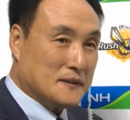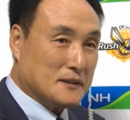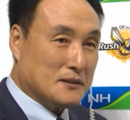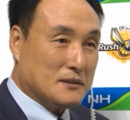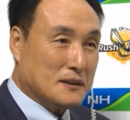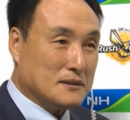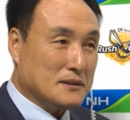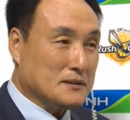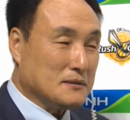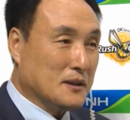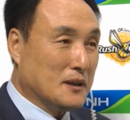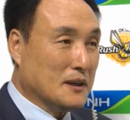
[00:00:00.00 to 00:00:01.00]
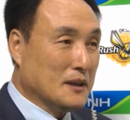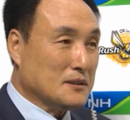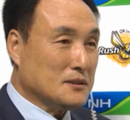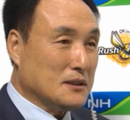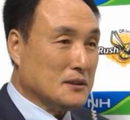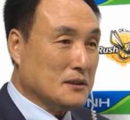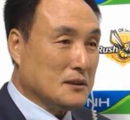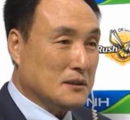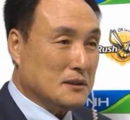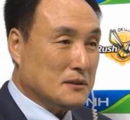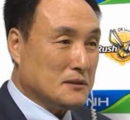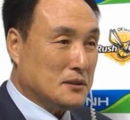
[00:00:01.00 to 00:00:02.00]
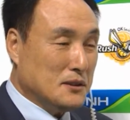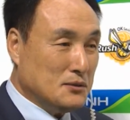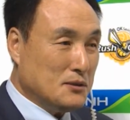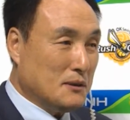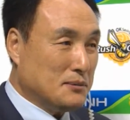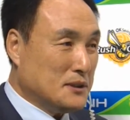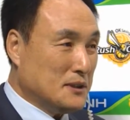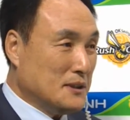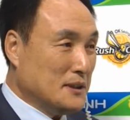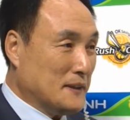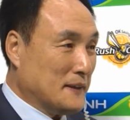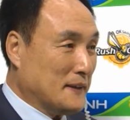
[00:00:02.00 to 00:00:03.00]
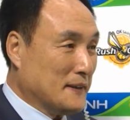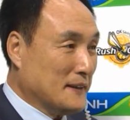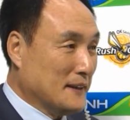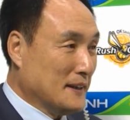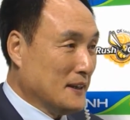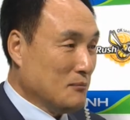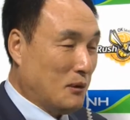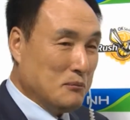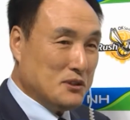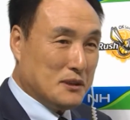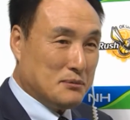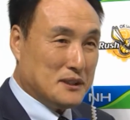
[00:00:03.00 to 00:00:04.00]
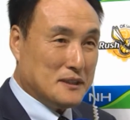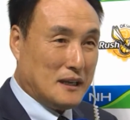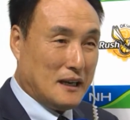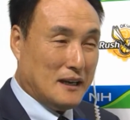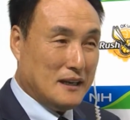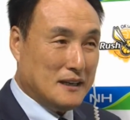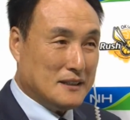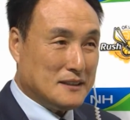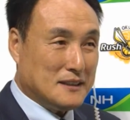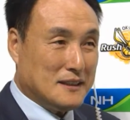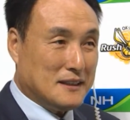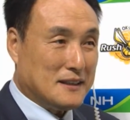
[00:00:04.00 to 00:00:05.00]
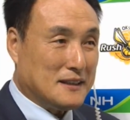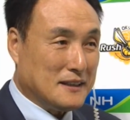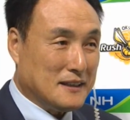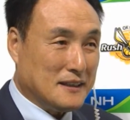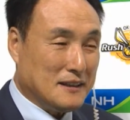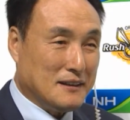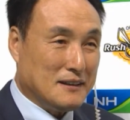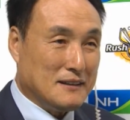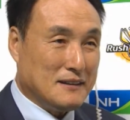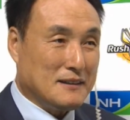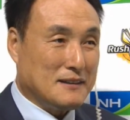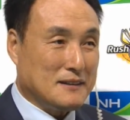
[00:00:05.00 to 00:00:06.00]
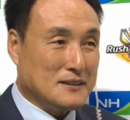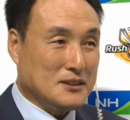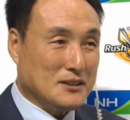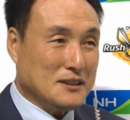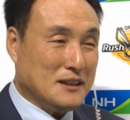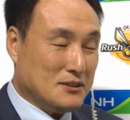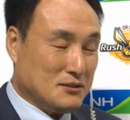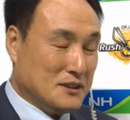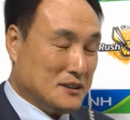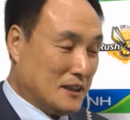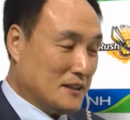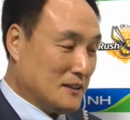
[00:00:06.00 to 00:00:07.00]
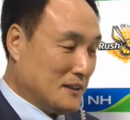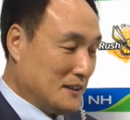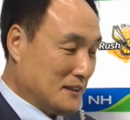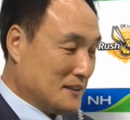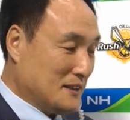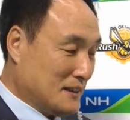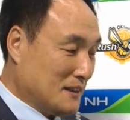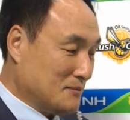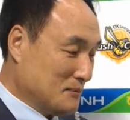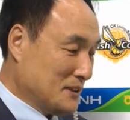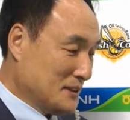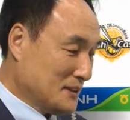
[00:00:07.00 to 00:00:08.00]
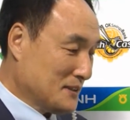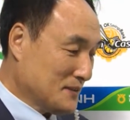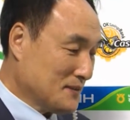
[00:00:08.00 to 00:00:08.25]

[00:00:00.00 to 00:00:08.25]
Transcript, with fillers: 그리고 하여튼 저희들은 실수 없이 본미스 없이 다 해야지 어, 성리를 할 수 있지 않았나 이렇게 생각합니다.